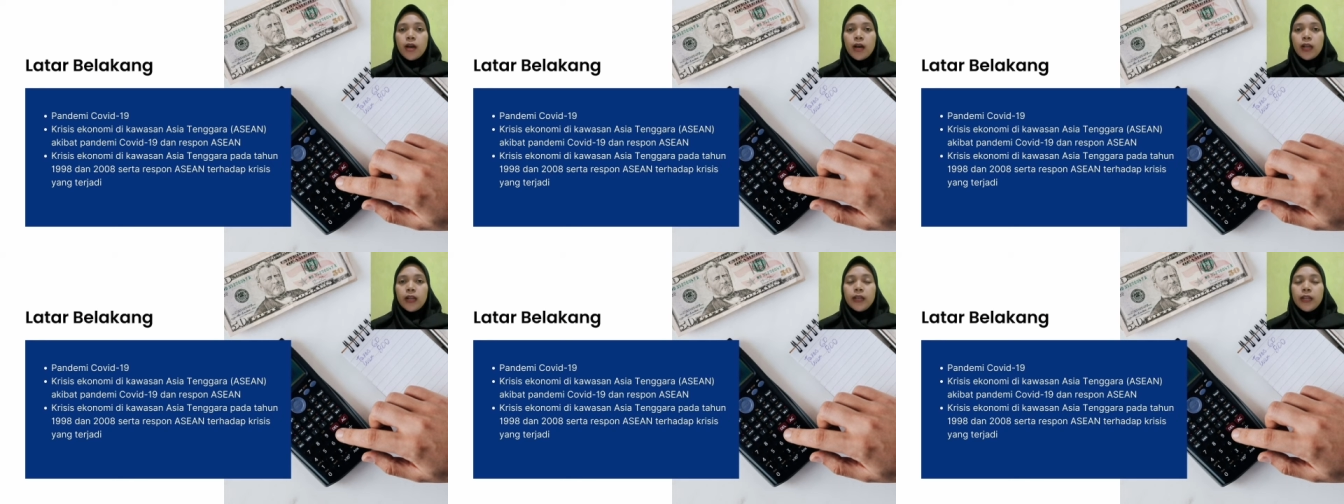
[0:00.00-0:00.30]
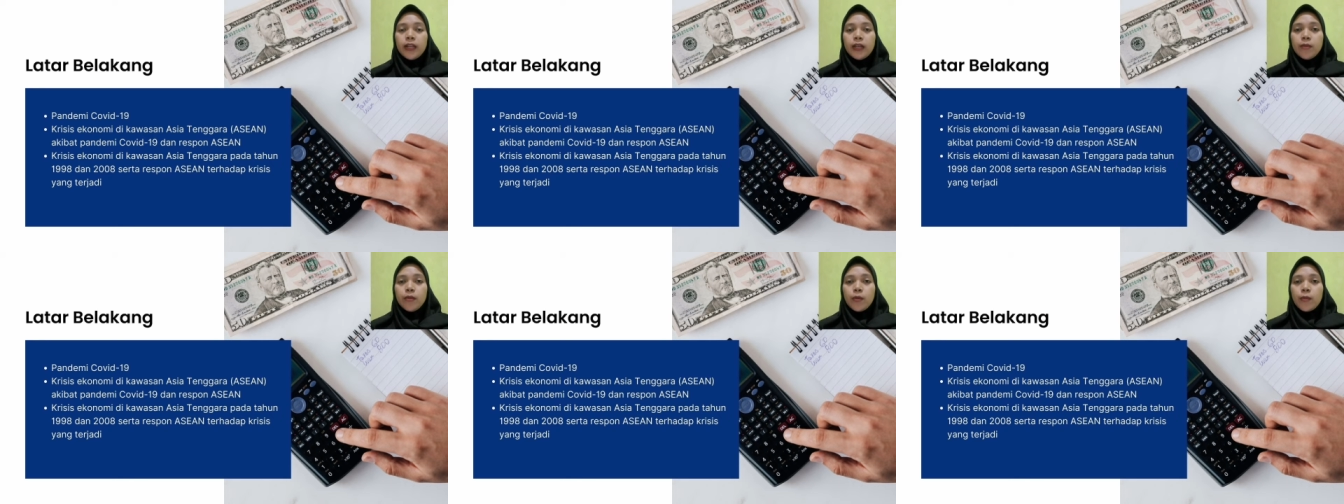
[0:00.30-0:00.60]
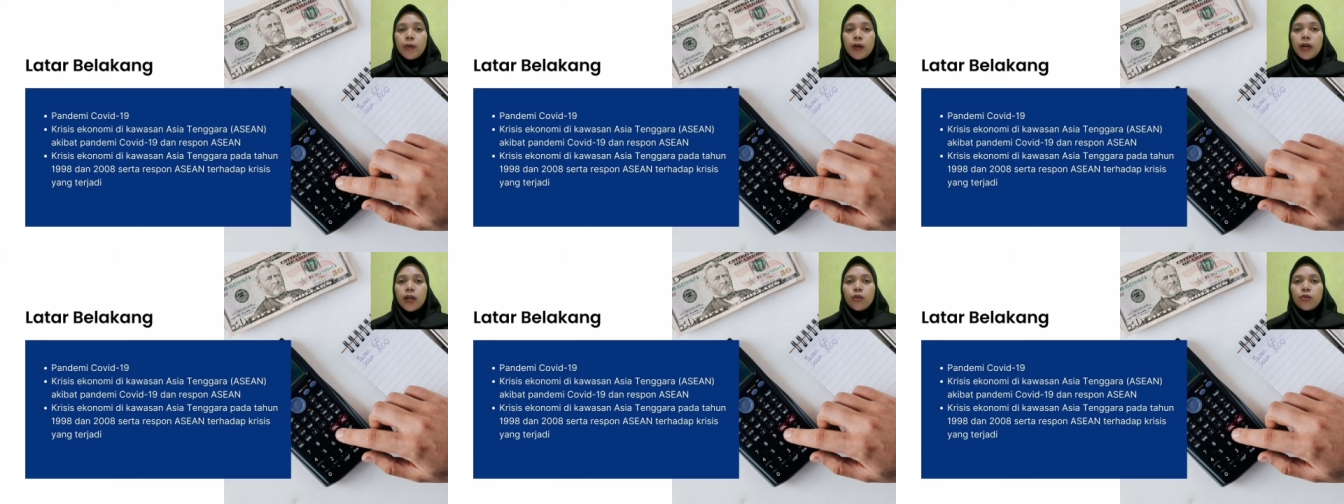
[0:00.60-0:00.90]
hal ini
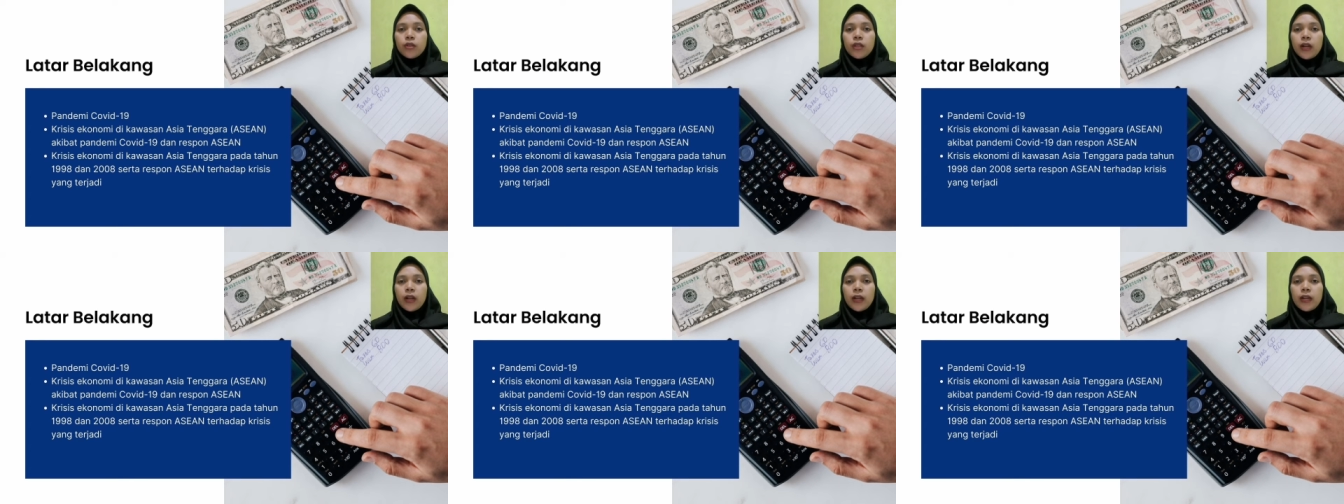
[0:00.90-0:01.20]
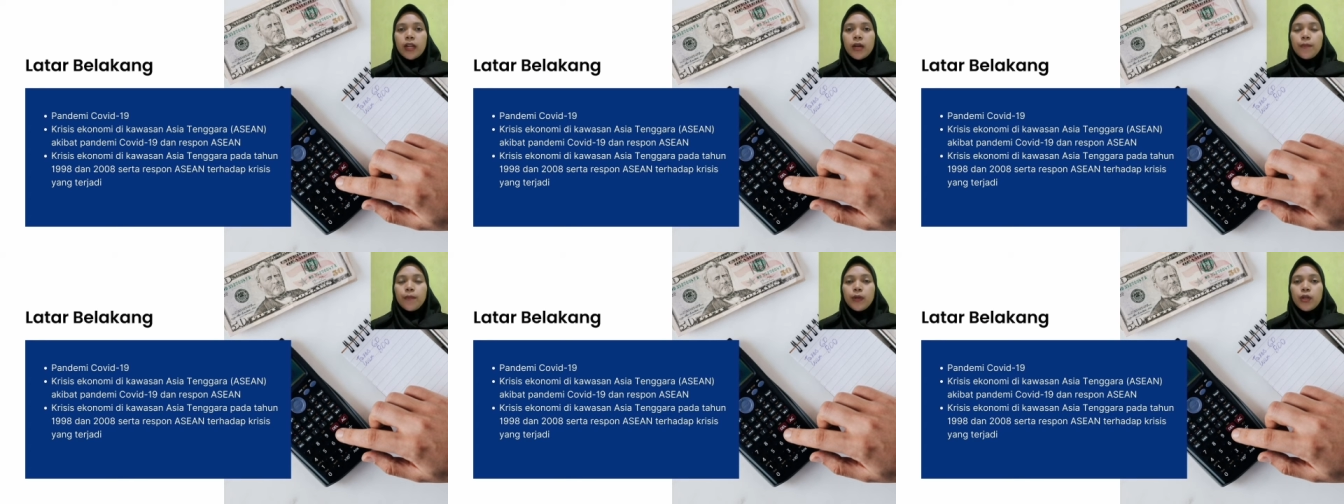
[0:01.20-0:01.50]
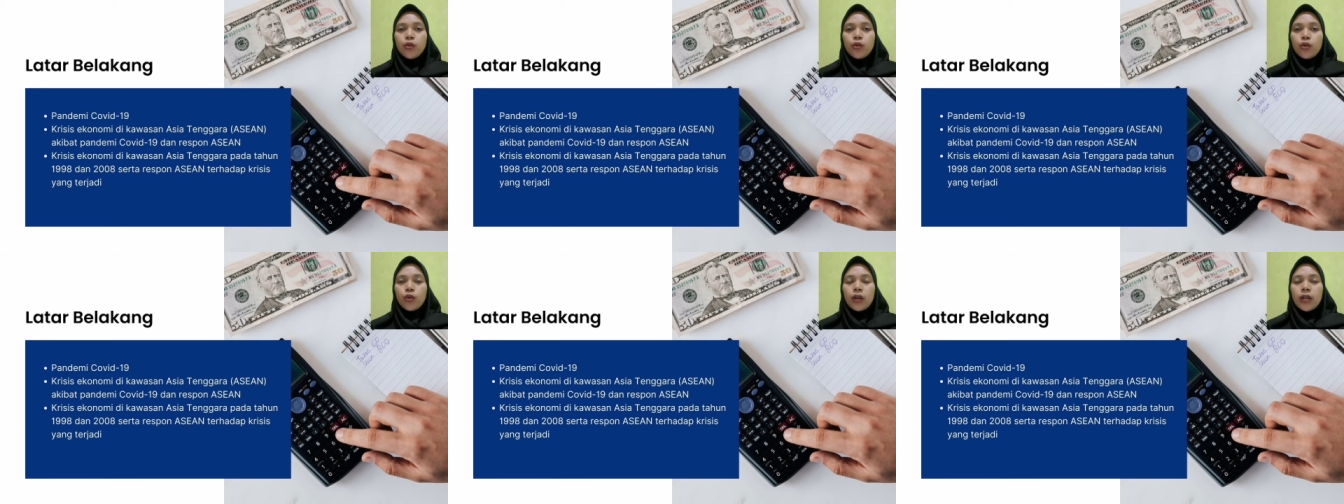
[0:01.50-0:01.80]
berpengaruh terhadap
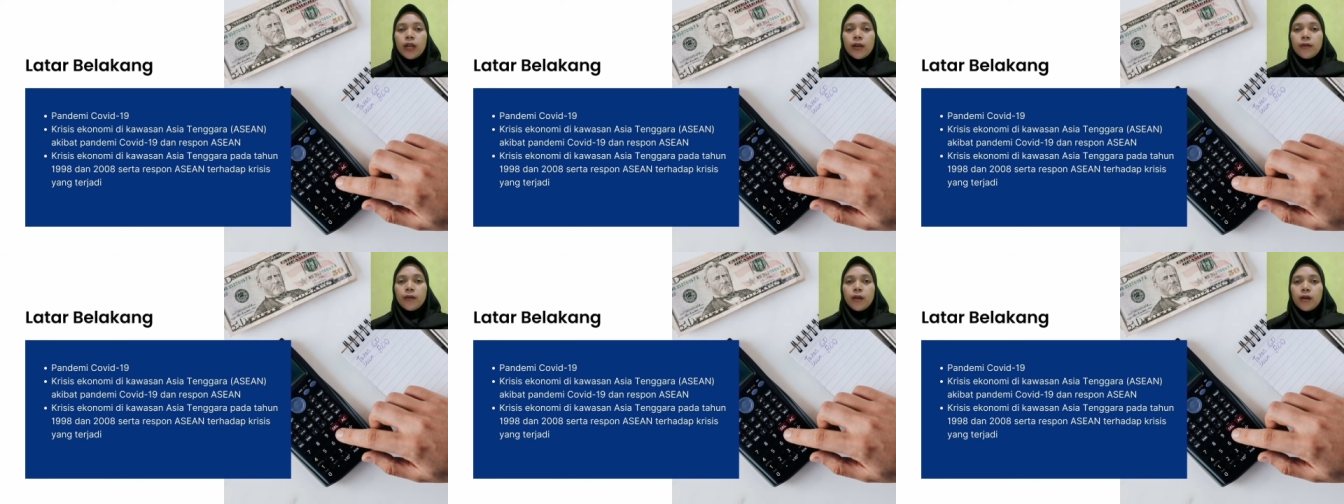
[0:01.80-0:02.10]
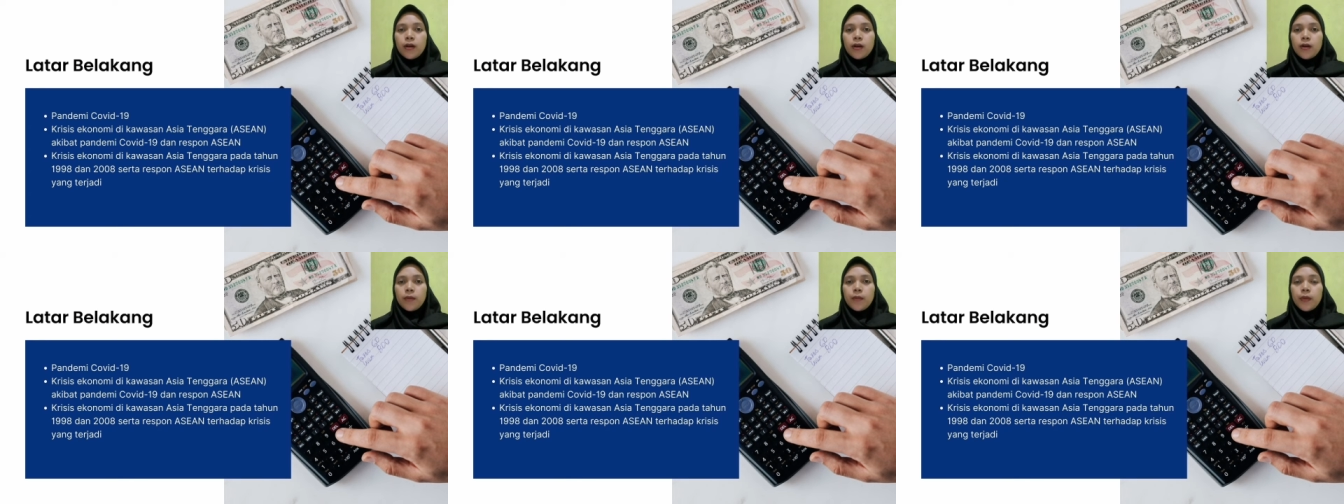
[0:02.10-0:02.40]
penurunan uh,